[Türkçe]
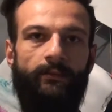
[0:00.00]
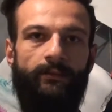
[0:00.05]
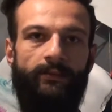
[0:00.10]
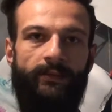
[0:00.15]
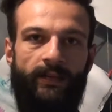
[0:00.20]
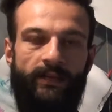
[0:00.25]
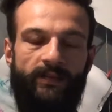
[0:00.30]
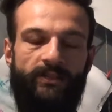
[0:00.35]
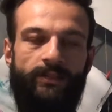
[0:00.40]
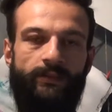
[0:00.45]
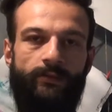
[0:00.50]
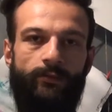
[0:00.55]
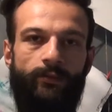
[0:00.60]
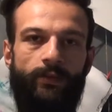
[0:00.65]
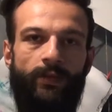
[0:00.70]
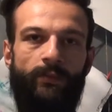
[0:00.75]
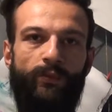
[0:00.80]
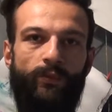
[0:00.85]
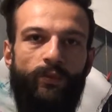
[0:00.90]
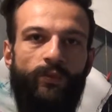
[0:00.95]
tercih
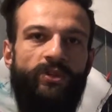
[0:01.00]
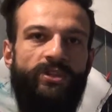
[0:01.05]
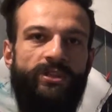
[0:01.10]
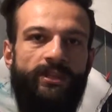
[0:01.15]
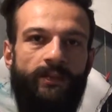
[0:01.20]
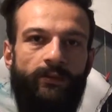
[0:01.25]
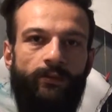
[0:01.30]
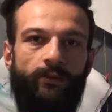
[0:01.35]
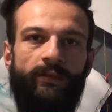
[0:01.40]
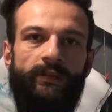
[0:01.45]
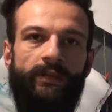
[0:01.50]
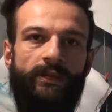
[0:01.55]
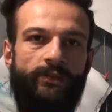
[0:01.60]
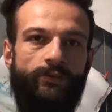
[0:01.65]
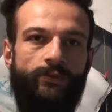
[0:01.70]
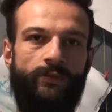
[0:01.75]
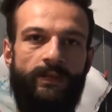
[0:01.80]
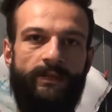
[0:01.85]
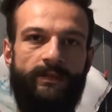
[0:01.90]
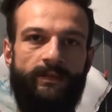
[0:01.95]
ediliyor ama bu kişiye göre
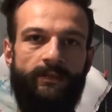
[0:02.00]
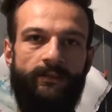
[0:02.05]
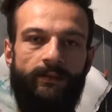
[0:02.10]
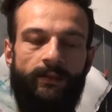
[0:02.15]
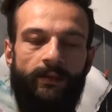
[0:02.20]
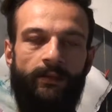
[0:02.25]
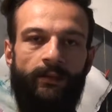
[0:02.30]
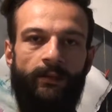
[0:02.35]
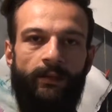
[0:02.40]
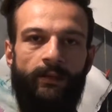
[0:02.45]
değişiyor aslında.